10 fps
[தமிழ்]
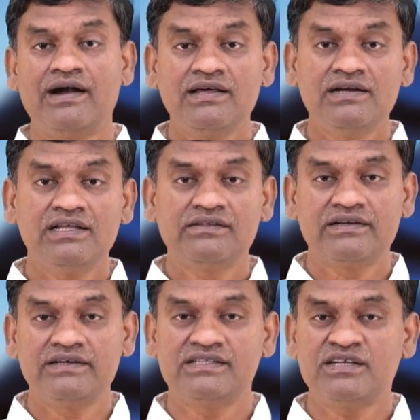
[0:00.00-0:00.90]
ஆடுகளை
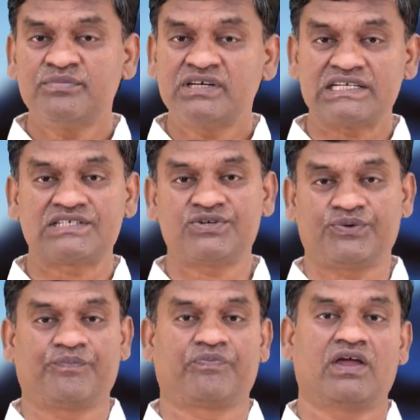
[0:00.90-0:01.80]
திருடுறது ரொம்ப
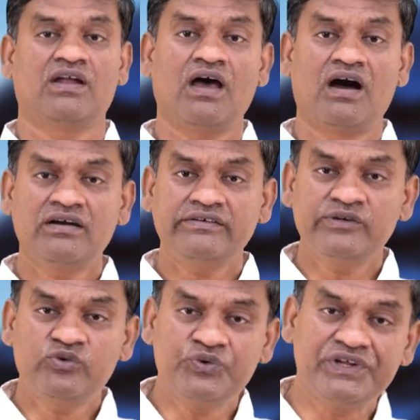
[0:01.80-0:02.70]
கஷ்டம் ஆனால்
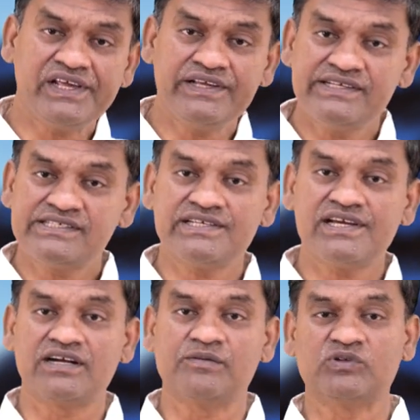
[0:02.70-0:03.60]
ஆட்டுக்குட்டியை
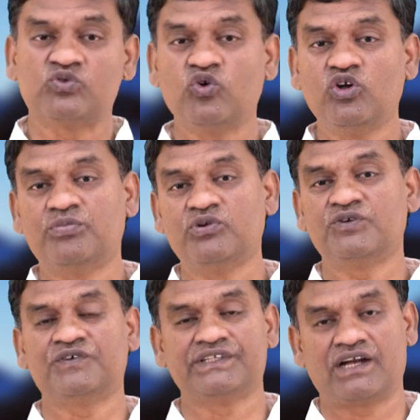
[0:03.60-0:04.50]
ஈஸியாக நம்ம தோளில்
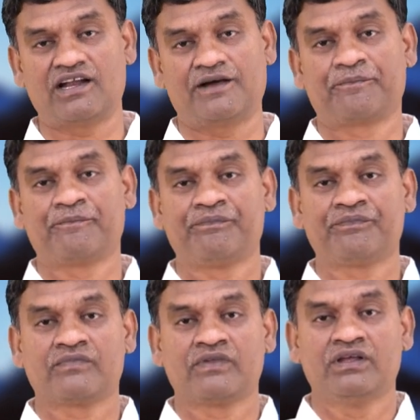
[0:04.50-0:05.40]
போட்டு வந்துடலாம்
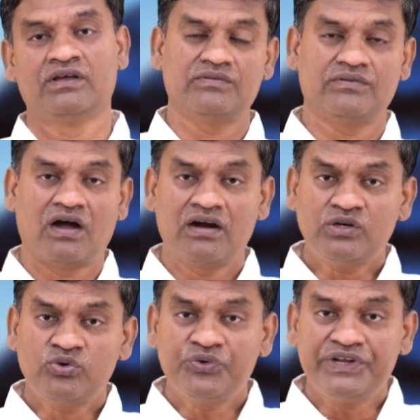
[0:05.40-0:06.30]

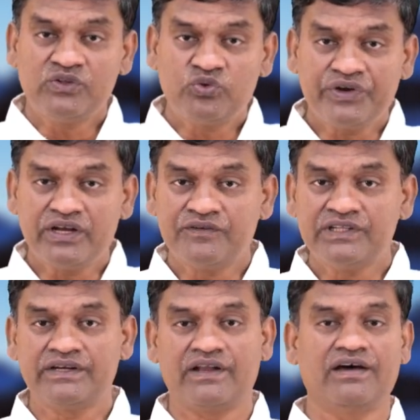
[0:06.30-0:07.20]
ஆட்டுக்குட்டியை தூக்கிட்டு
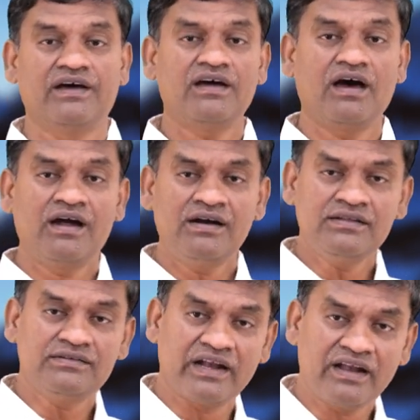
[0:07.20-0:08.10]
வந்துட்டால்
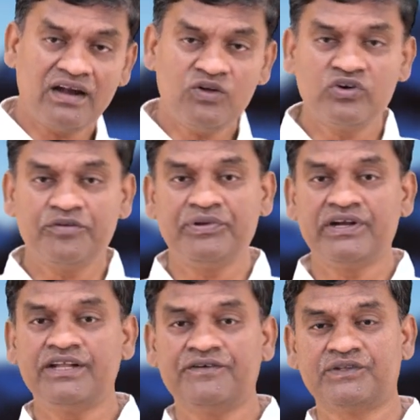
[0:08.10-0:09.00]
ஆடு தன்னால் உங்கள்
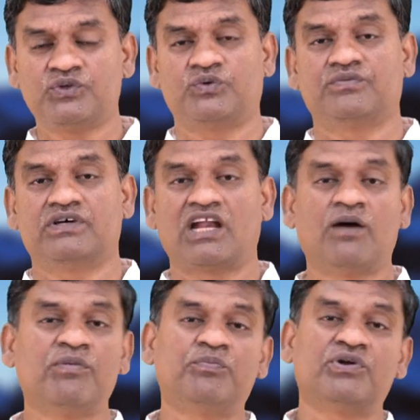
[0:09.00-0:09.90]
பின்னாடி வந்துடும்
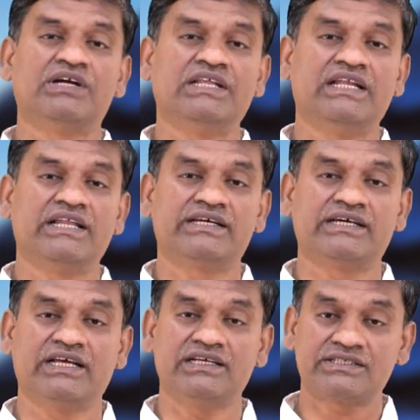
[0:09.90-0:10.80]
கிராமப்புறங்களில்
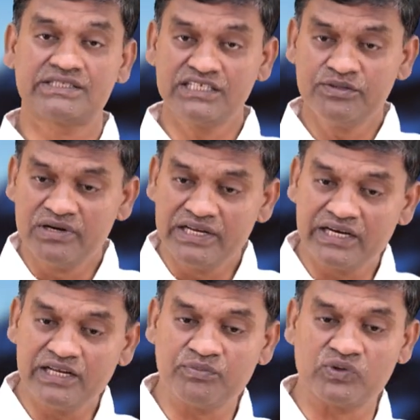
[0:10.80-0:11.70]
இருக்கிற
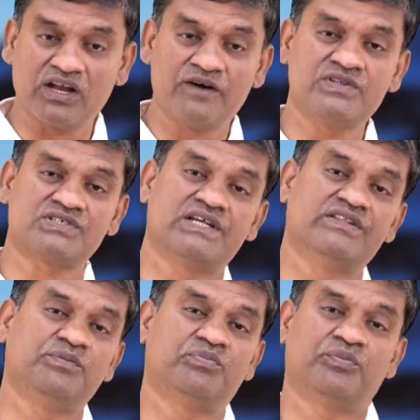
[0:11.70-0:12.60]
சிறுபள்ளிகளை முதலாவது
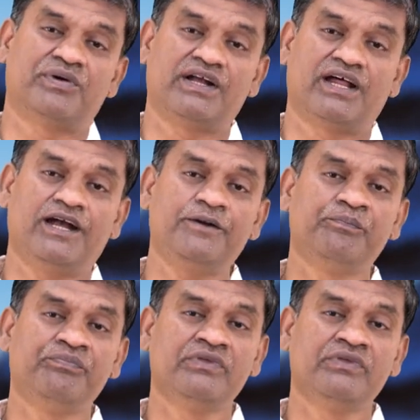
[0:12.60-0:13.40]
சந்திப்போமானால்